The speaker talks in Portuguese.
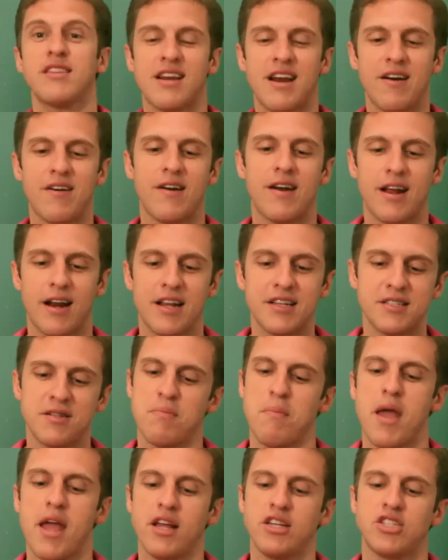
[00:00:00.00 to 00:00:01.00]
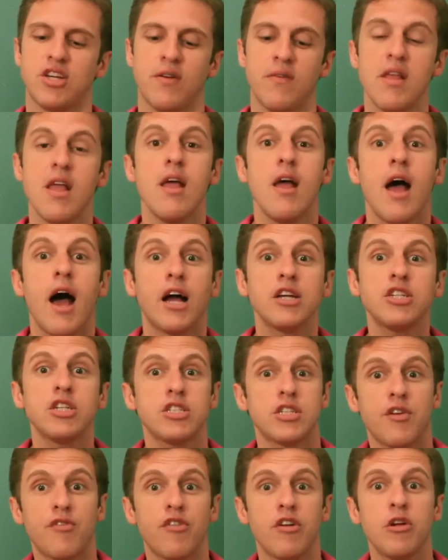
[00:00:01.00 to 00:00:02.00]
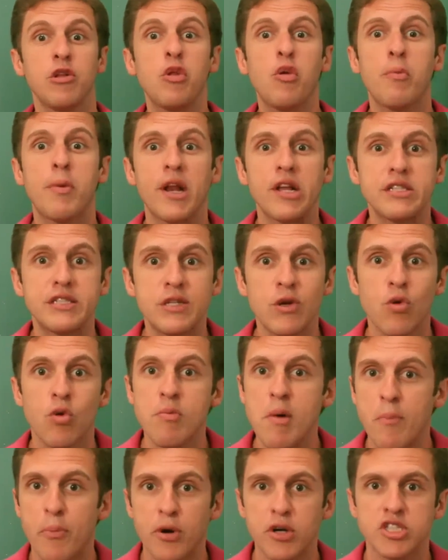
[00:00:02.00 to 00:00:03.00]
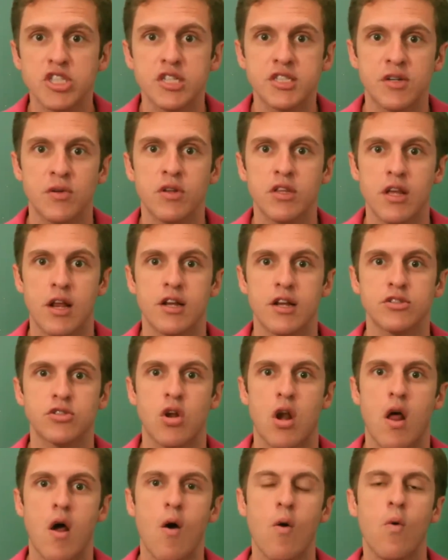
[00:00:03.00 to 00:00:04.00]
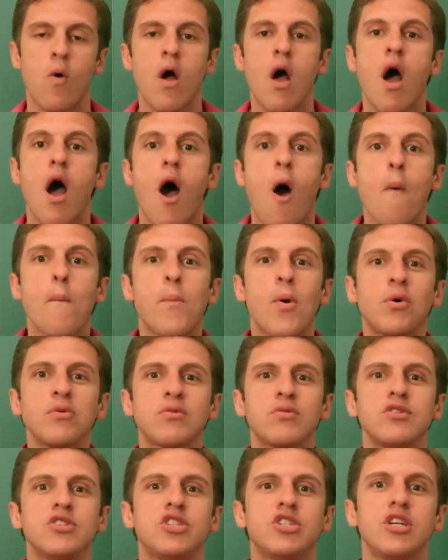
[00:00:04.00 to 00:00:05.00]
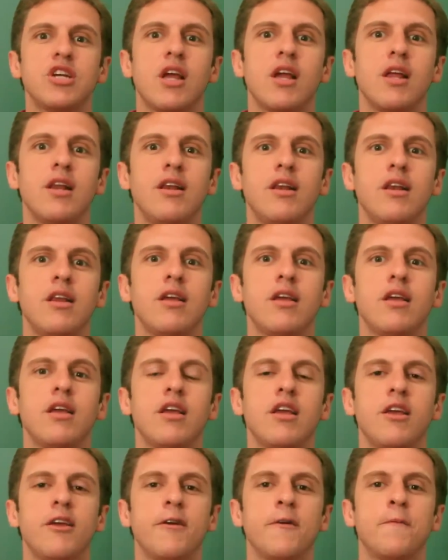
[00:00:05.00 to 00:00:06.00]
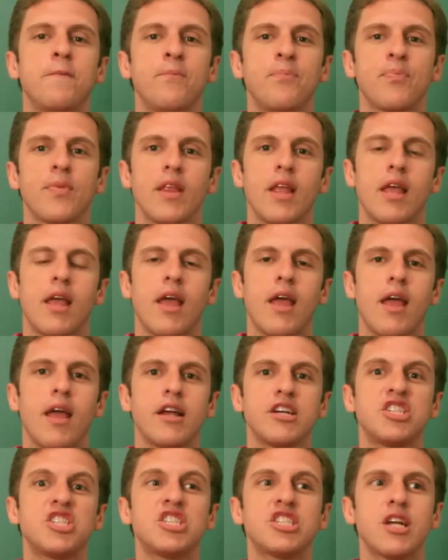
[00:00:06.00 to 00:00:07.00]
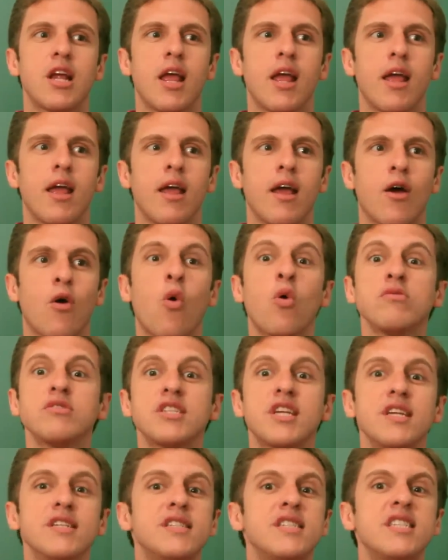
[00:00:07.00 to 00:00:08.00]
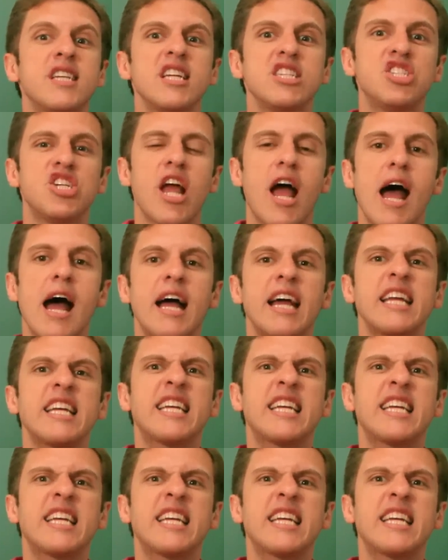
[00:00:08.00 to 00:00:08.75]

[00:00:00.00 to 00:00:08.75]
entraram na classe média. A gente está falando do Brasil com uma projeção internacional ao ponto de ele é, é, é, conseguir sediar